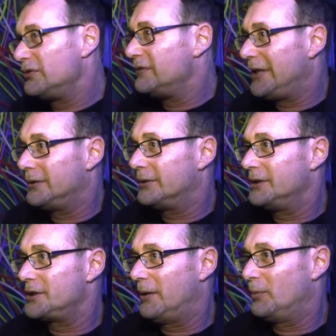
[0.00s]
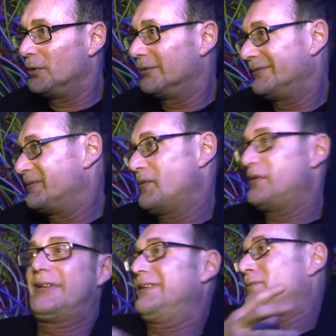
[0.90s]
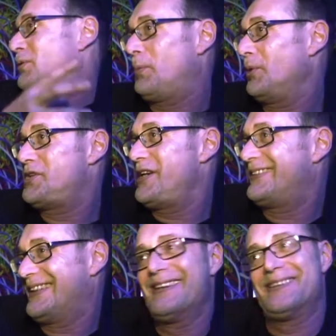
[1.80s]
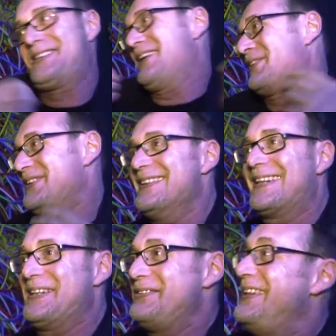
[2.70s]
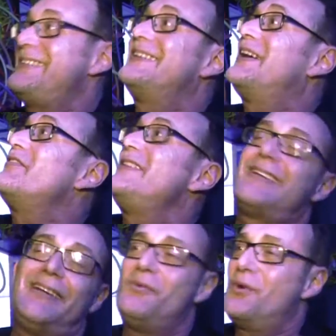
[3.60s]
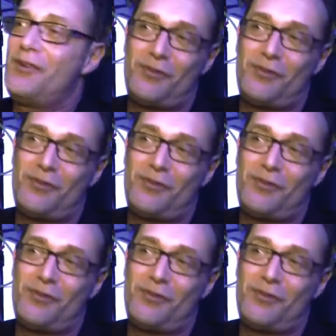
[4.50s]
il vivente, diciamo, dopo di scienziate cerco di indagare il vivente e dare vita alle nuove